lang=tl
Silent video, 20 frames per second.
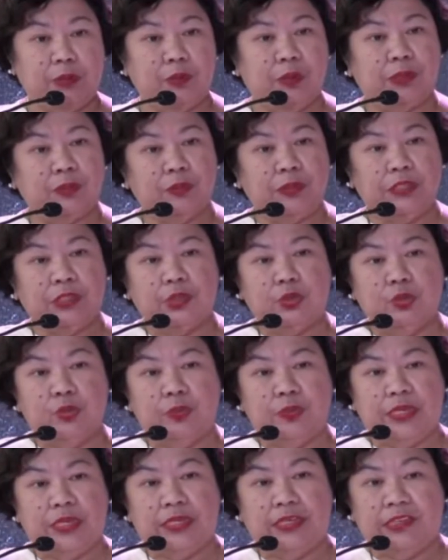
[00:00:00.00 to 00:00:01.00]
what we're
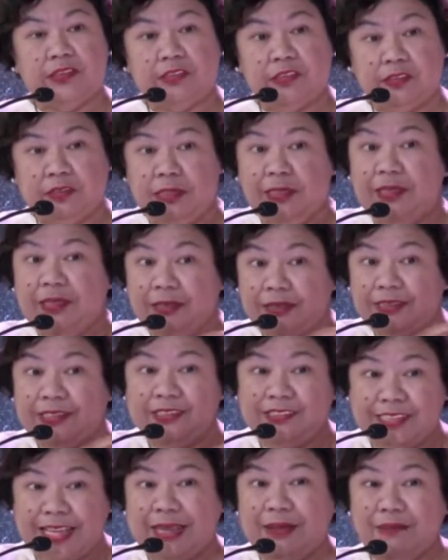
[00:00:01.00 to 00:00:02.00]
doing is the
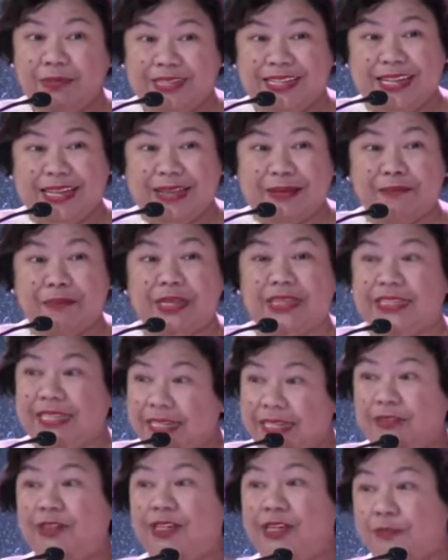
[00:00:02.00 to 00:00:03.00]
same thing but
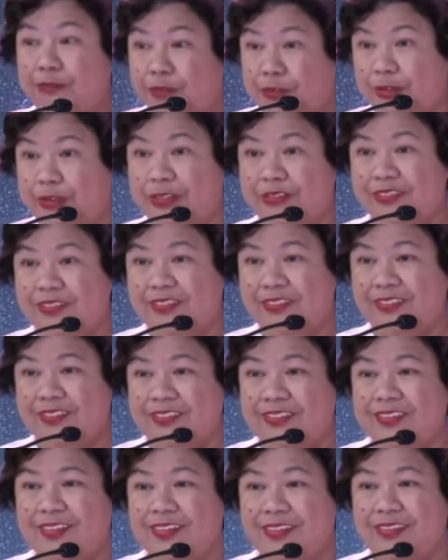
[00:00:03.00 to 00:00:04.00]
in reverse.
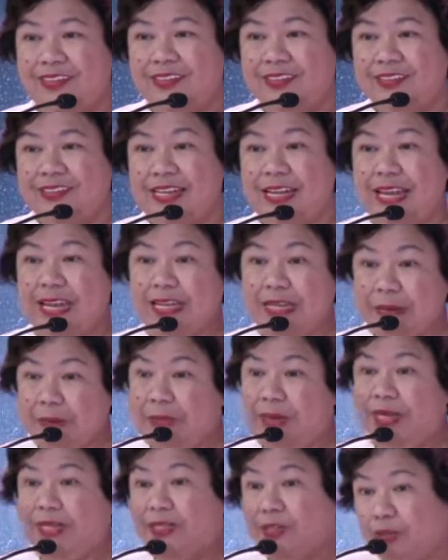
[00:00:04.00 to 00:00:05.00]
Sila
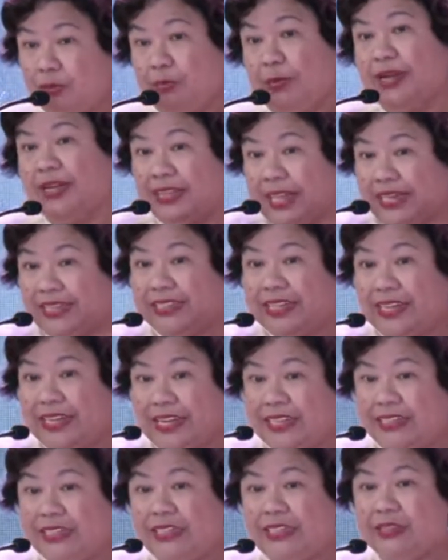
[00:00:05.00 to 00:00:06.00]
naman yung
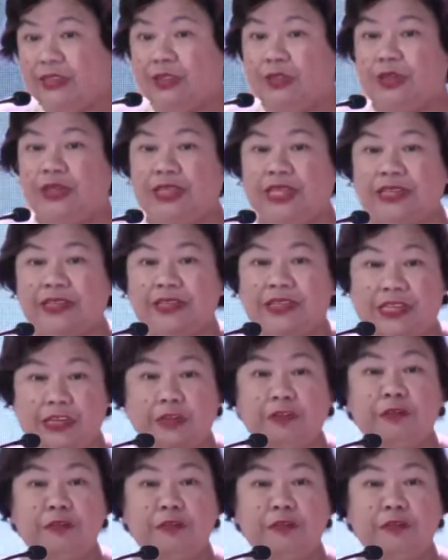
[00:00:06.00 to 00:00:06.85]
magdadala dito ng their